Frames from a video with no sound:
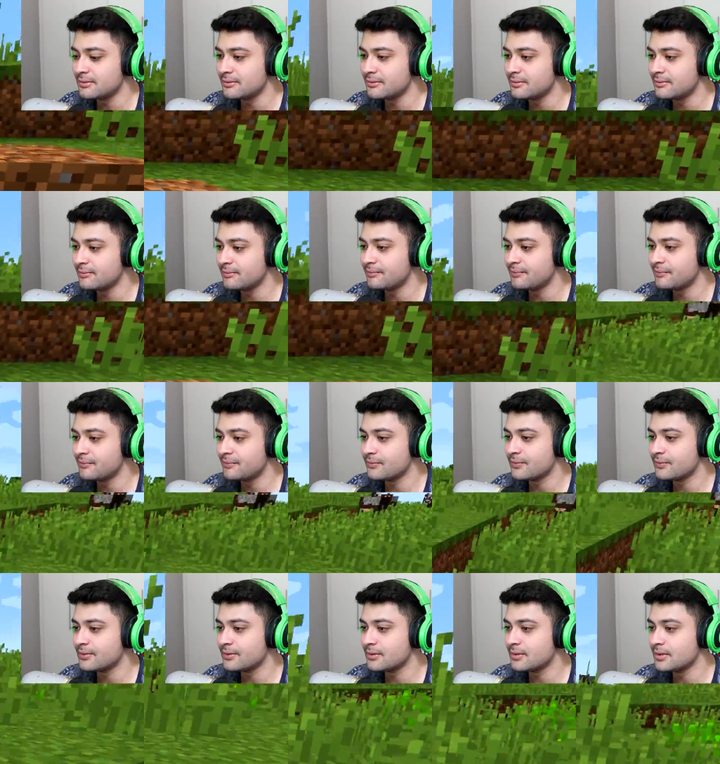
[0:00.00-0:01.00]
São
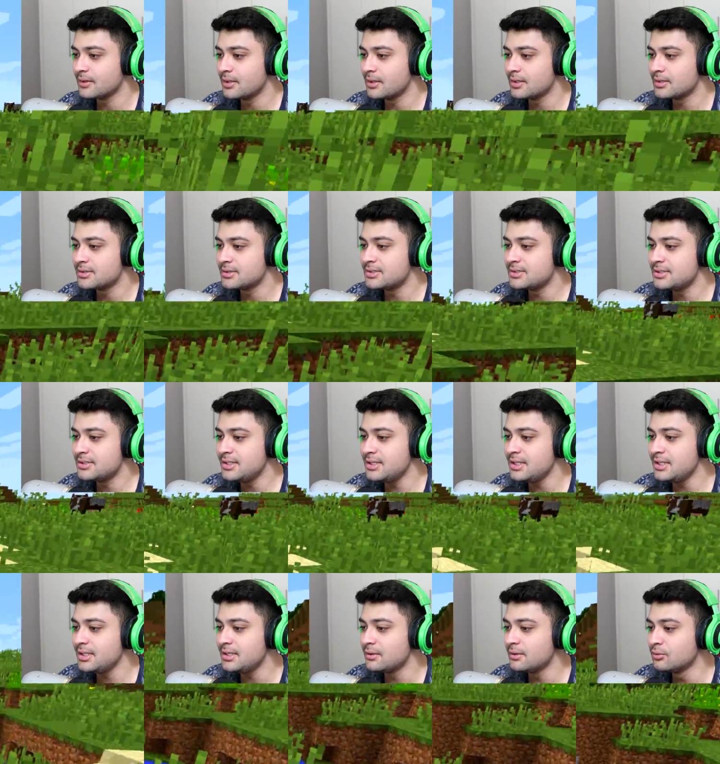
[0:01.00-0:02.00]
quatro?
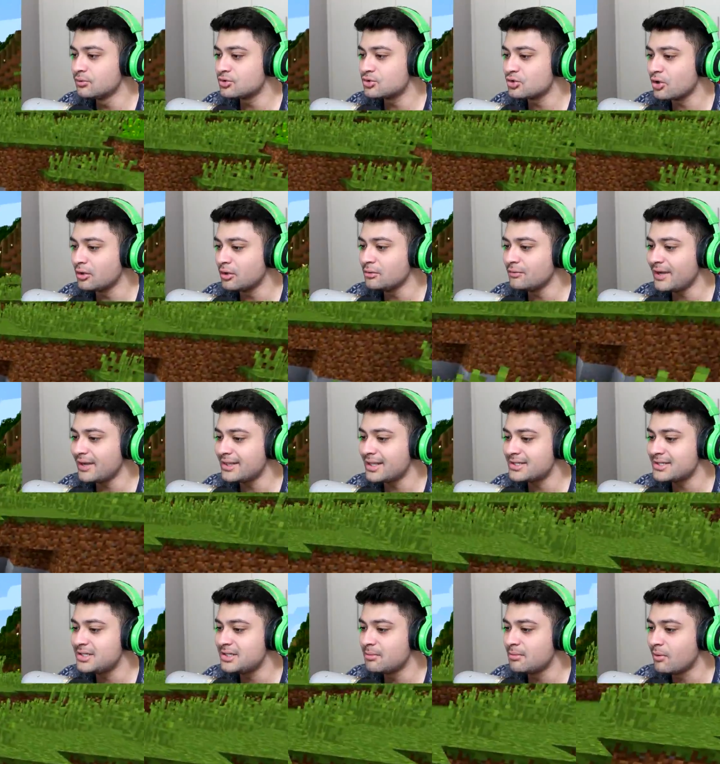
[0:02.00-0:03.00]
Sim, um só não vai
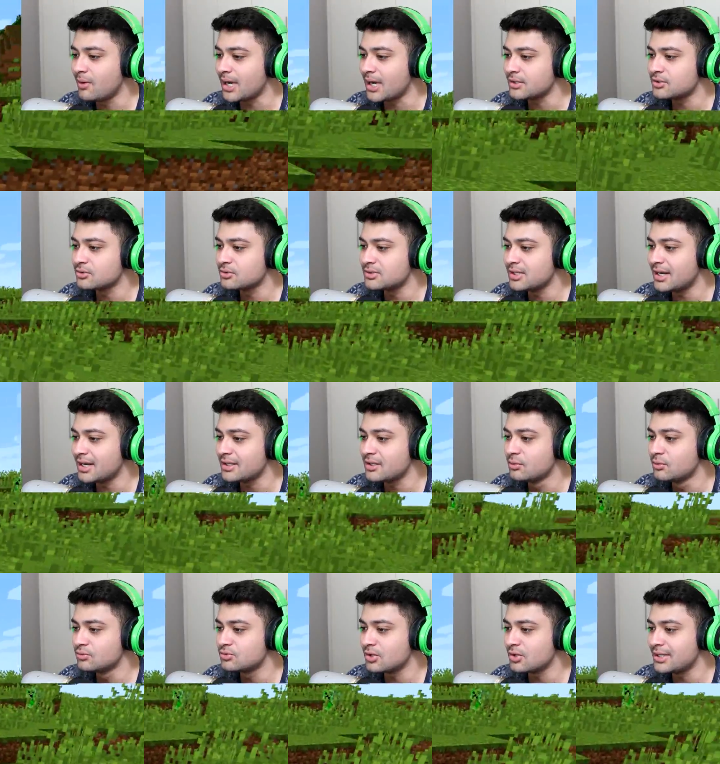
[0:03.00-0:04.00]
dar Dima, eu acho. Ou será
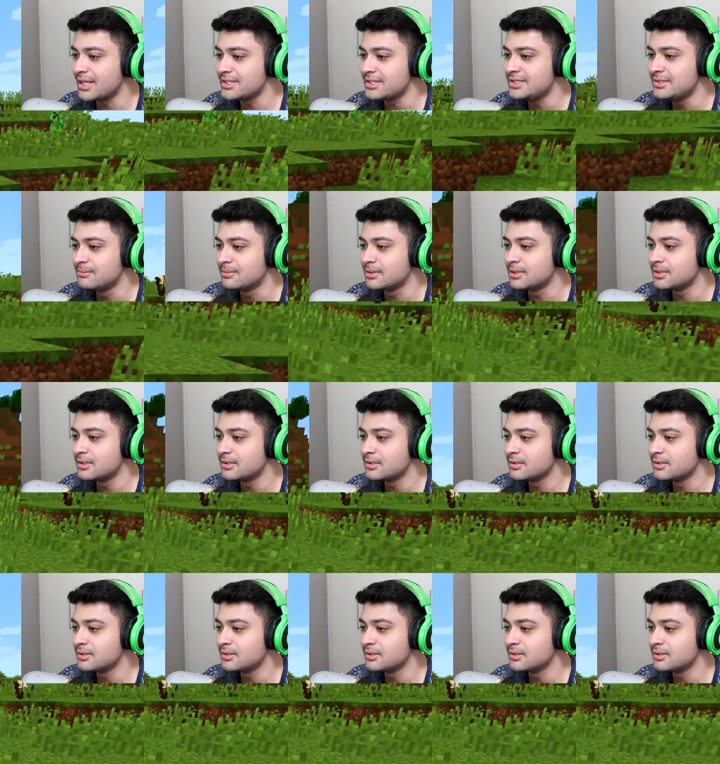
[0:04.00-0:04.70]
que um só dá Dima?